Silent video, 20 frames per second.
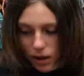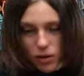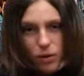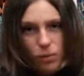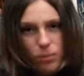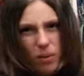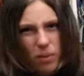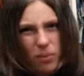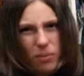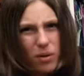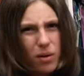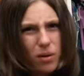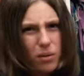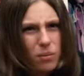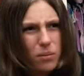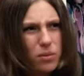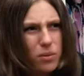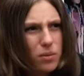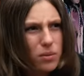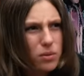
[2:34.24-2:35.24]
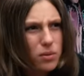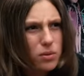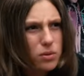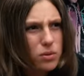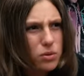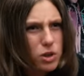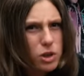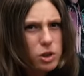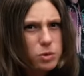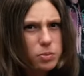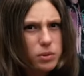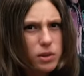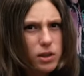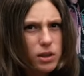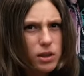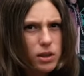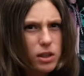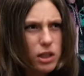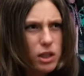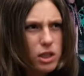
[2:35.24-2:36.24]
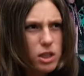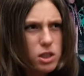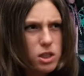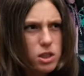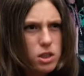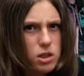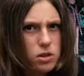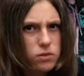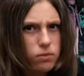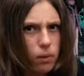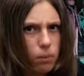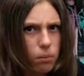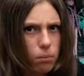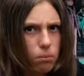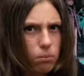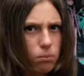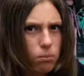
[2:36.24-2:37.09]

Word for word: но, по-моему, Ночь перед Рождеством.